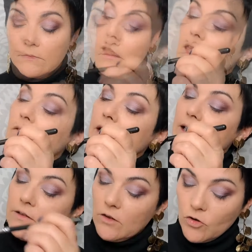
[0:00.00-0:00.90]
Et avec
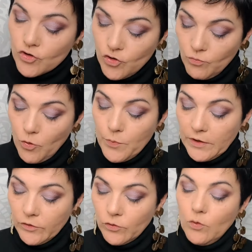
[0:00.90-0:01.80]
la tranche de mon
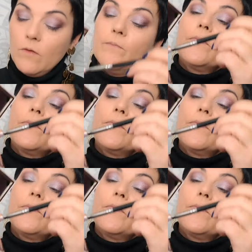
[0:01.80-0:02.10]
pinceau,